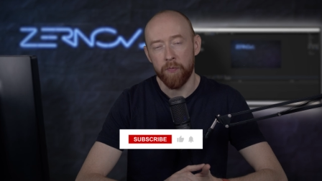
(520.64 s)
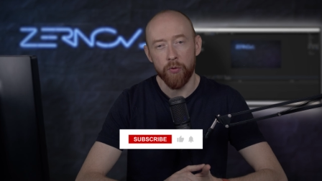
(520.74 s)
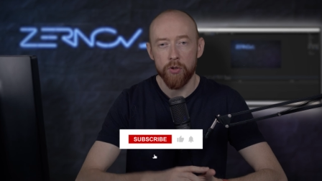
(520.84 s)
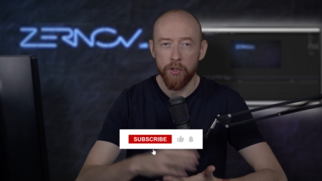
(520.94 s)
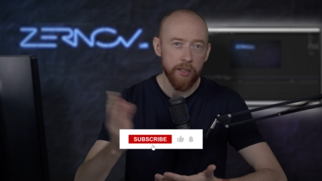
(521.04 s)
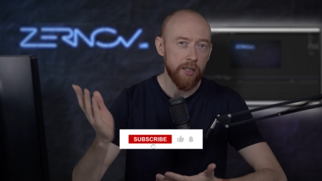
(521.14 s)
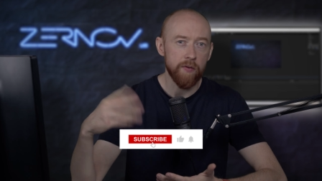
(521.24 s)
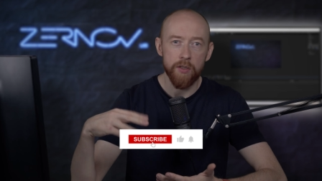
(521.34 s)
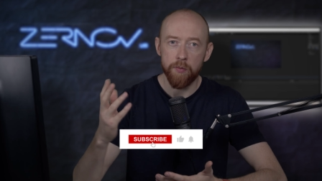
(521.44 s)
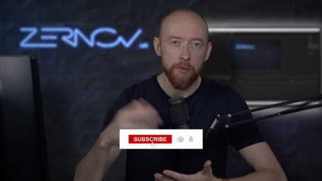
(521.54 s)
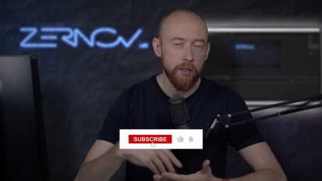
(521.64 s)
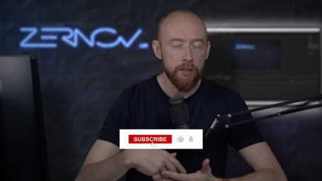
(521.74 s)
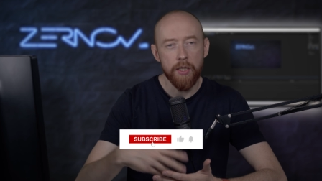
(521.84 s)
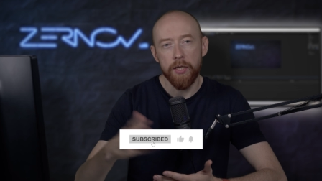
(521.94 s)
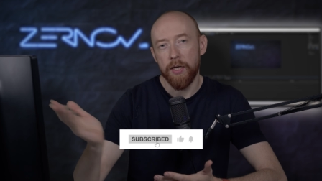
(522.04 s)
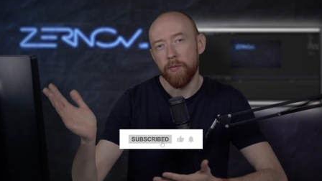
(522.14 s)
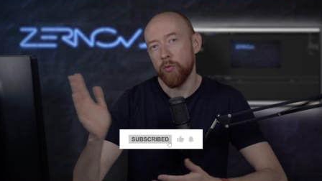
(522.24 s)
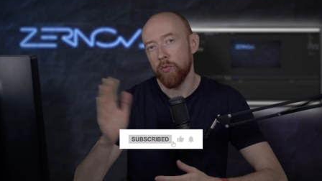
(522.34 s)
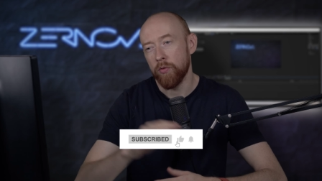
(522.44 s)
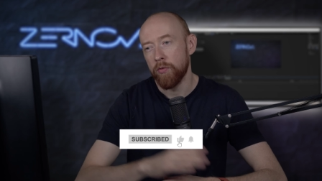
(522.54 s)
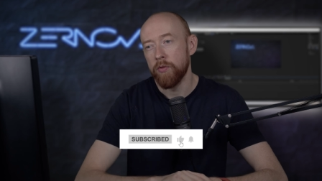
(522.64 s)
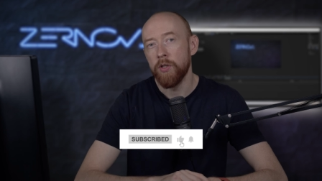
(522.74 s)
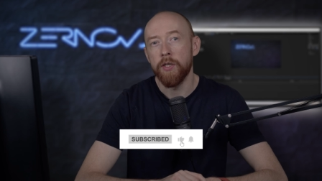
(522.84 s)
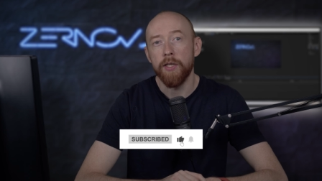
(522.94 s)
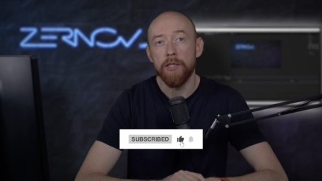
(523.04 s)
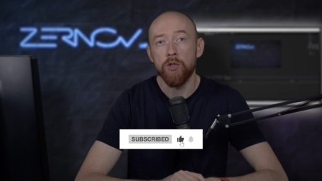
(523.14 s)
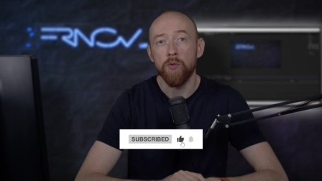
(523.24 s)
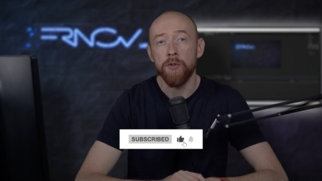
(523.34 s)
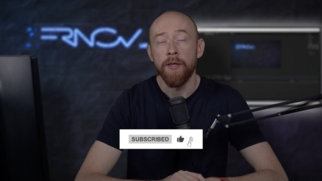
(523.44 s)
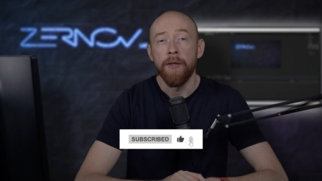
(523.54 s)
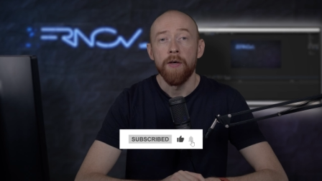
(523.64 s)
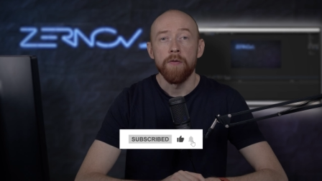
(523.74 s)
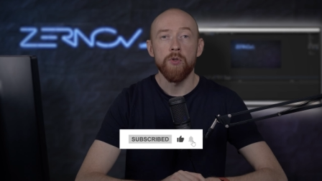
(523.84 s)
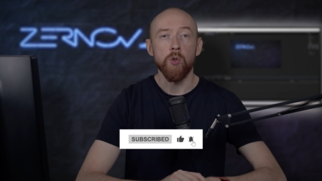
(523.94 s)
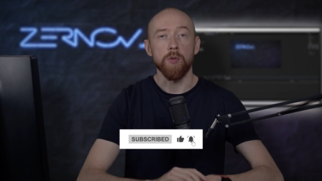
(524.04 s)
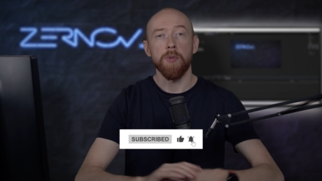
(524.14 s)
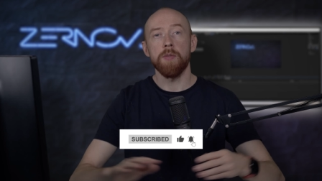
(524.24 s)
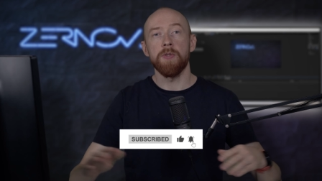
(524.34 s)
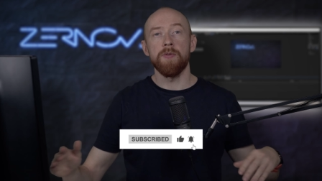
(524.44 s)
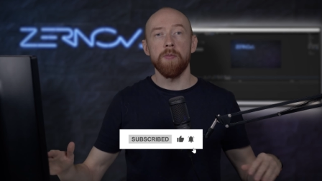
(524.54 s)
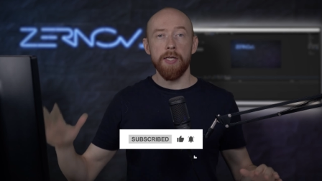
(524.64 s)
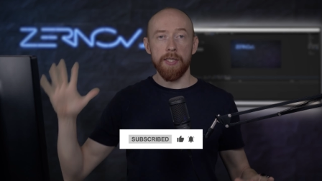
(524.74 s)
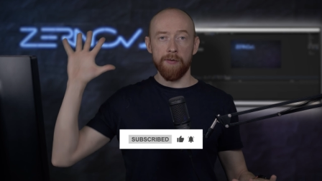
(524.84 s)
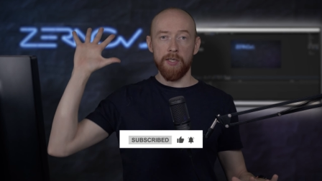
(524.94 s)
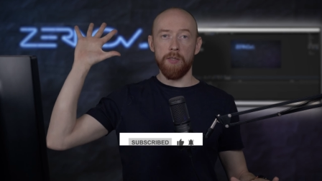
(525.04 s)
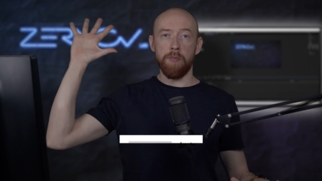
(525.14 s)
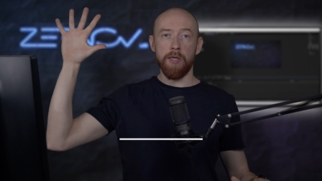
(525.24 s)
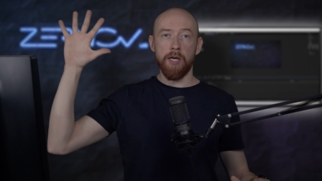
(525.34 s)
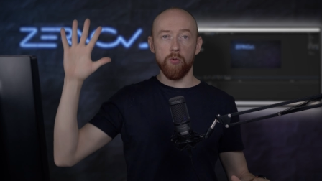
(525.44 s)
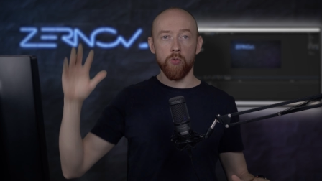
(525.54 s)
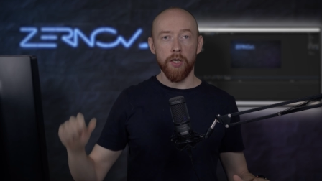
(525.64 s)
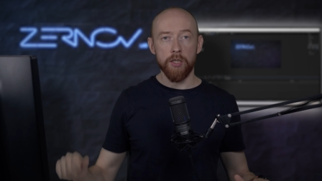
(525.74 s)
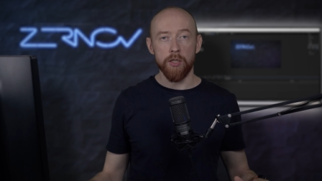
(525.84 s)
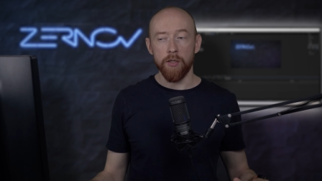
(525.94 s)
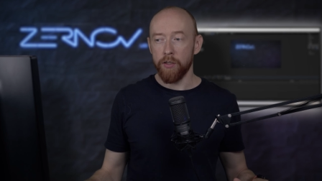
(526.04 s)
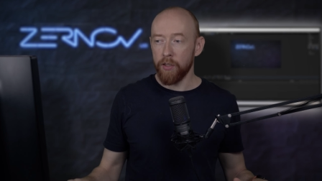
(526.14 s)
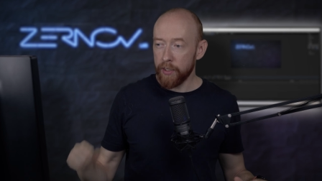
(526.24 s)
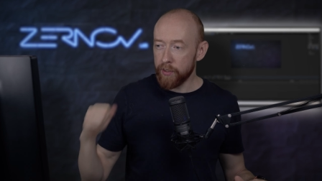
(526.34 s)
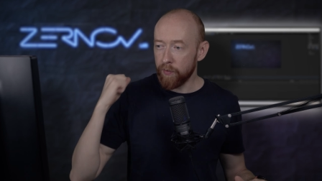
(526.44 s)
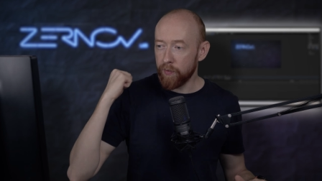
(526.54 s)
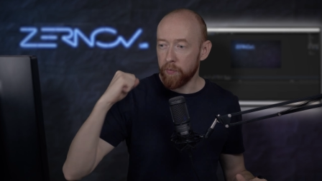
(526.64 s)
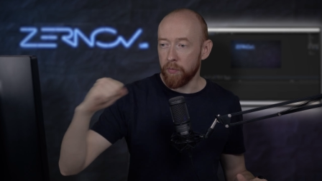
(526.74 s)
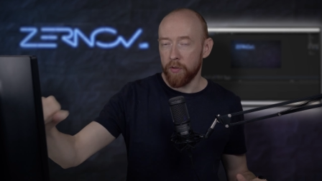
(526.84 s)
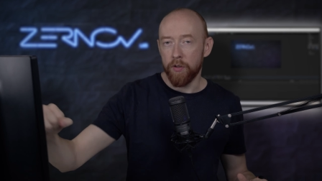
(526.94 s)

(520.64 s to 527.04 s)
просто накидывайте мне идеи, я буду их реализовывать. Все, спасибо за внимание, давайте пока, удачи, гладкого вам